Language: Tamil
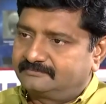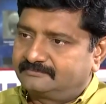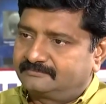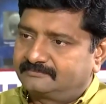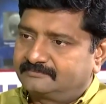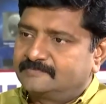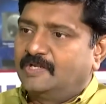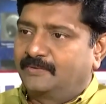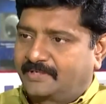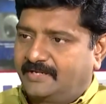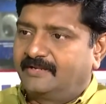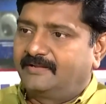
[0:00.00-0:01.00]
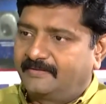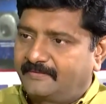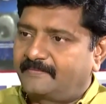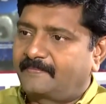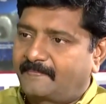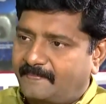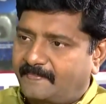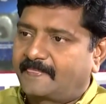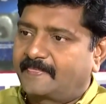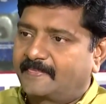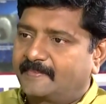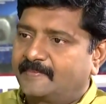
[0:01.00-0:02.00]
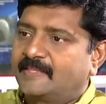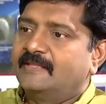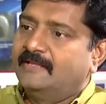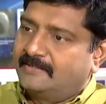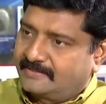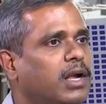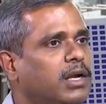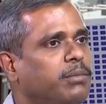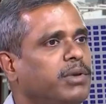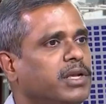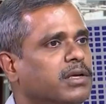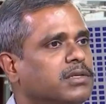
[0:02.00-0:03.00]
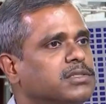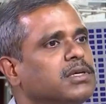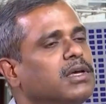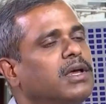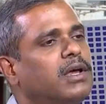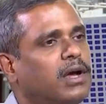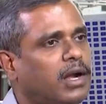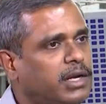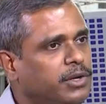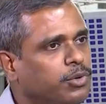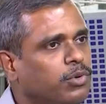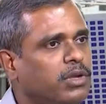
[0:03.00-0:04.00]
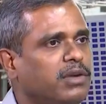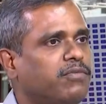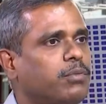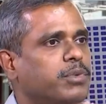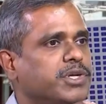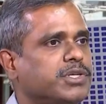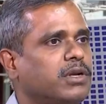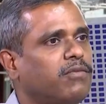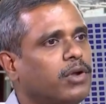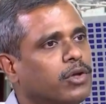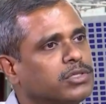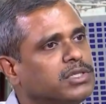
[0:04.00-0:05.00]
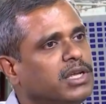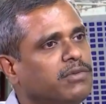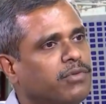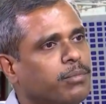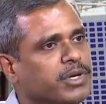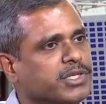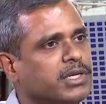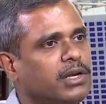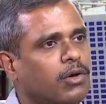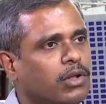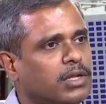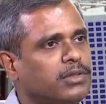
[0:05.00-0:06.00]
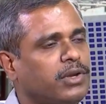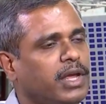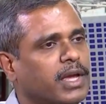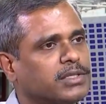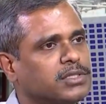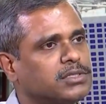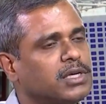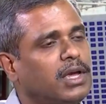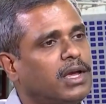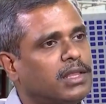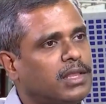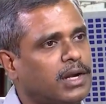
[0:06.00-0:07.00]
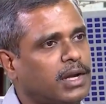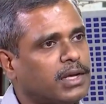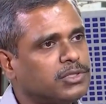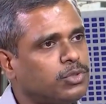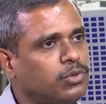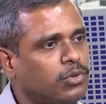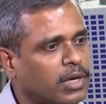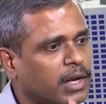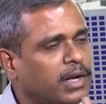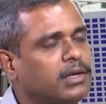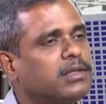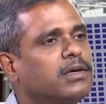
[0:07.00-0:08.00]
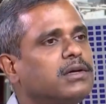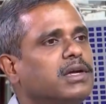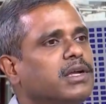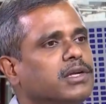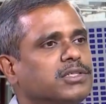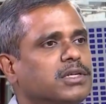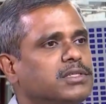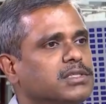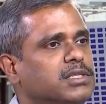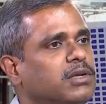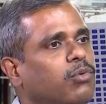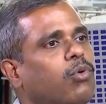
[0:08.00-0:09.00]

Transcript: ஓவர் டைம் அப்போ அப்சல்யூட் சென்சார் அதுக்கு தேவைப்படுது அல்டிமீட்டர்ஸ் அல்டிடியூட் இன்ஃபர்மேஷன் வெலாசிட்டி இன்ஃபர்மேஷன் இன் ஆல் த த்ரீ ஆக்சஸ் தட் ஹேஸ் டு கரெக்ட் த இனர்ஷியல் சென்சார்